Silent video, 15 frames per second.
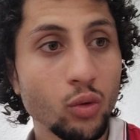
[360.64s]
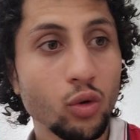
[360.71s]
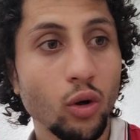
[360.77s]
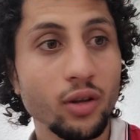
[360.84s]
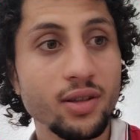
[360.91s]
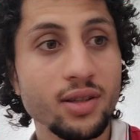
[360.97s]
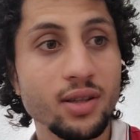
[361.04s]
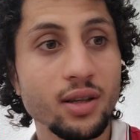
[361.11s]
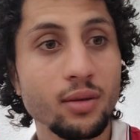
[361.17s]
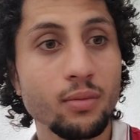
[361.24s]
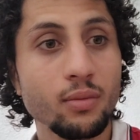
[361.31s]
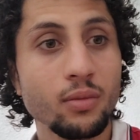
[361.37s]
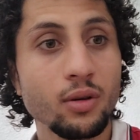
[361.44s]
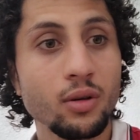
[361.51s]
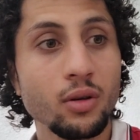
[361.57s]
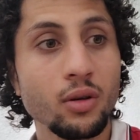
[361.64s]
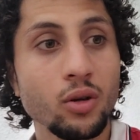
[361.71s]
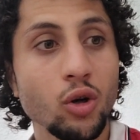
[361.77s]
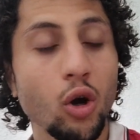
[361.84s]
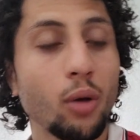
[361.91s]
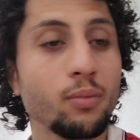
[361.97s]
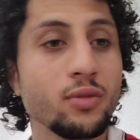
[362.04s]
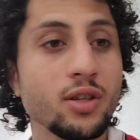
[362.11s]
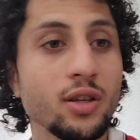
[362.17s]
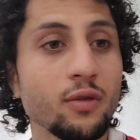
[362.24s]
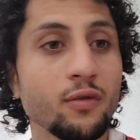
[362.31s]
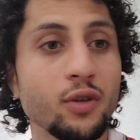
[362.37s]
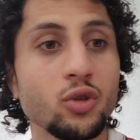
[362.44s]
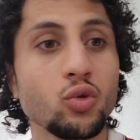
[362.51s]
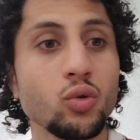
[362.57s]
und trotzdem kommen sie
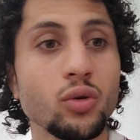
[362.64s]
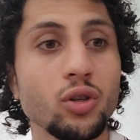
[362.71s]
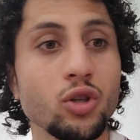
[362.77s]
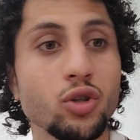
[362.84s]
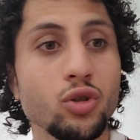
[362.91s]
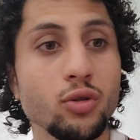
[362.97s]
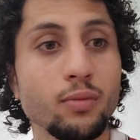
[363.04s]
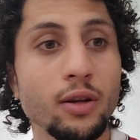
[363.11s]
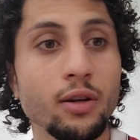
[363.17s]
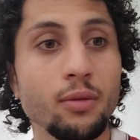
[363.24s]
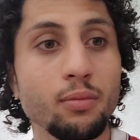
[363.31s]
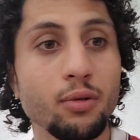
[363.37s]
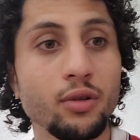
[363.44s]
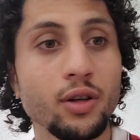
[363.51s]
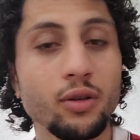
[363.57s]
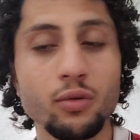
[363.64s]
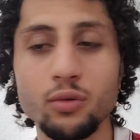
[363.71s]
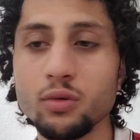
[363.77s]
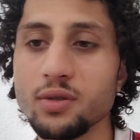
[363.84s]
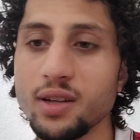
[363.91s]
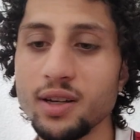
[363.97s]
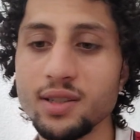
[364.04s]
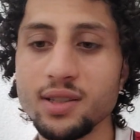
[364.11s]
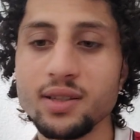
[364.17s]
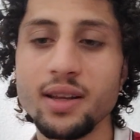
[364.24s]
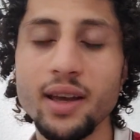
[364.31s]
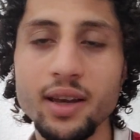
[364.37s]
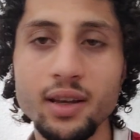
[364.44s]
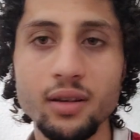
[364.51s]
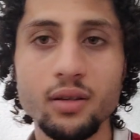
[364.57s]
und versuchen dich zu manipulieren und du sagst ihnen,
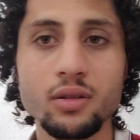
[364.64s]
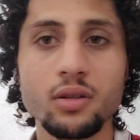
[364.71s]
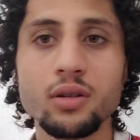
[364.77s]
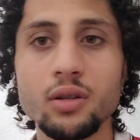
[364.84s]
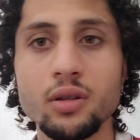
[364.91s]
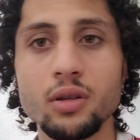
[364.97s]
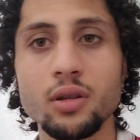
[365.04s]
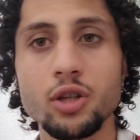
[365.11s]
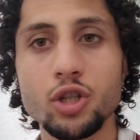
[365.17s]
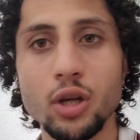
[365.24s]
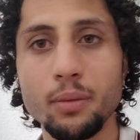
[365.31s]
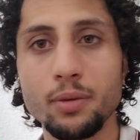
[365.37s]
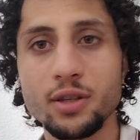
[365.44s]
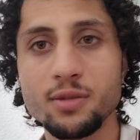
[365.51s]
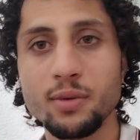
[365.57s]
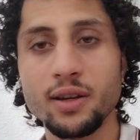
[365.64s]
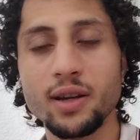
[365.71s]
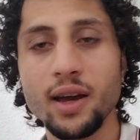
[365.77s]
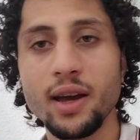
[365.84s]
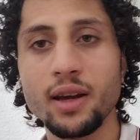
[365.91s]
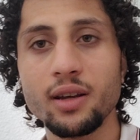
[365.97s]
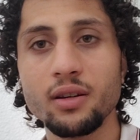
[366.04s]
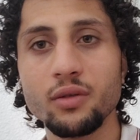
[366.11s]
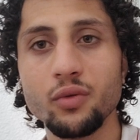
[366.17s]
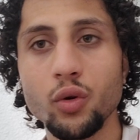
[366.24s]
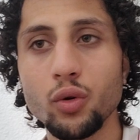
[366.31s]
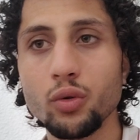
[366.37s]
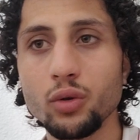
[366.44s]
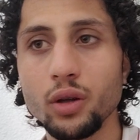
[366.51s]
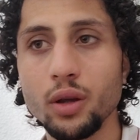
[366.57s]
ey, ich habe jetzt meine eigene
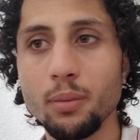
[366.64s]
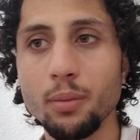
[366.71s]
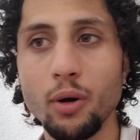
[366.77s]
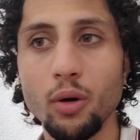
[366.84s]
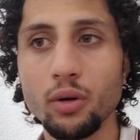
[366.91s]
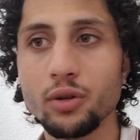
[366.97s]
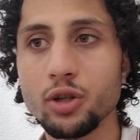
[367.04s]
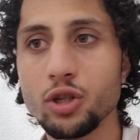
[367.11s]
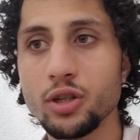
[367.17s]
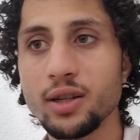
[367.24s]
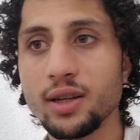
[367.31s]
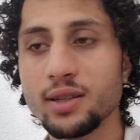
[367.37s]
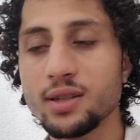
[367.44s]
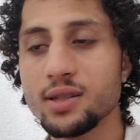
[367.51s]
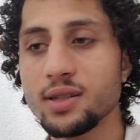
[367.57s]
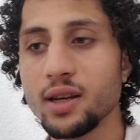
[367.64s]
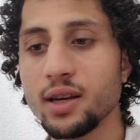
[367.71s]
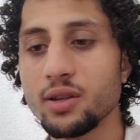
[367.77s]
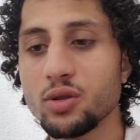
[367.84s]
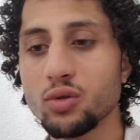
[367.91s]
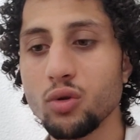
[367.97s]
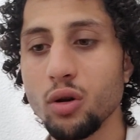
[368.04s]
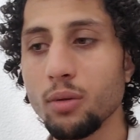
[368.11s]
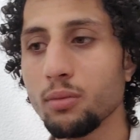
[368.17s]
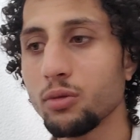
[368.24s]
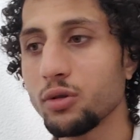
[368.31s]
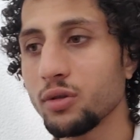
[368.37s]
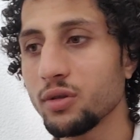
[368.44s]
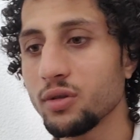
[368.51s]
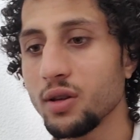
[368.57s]
Wohnung, ihr braucht nicht die ganze Zeit zu kommen
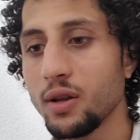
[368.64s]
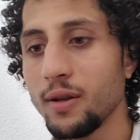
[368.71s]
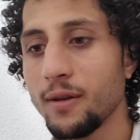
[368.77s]
und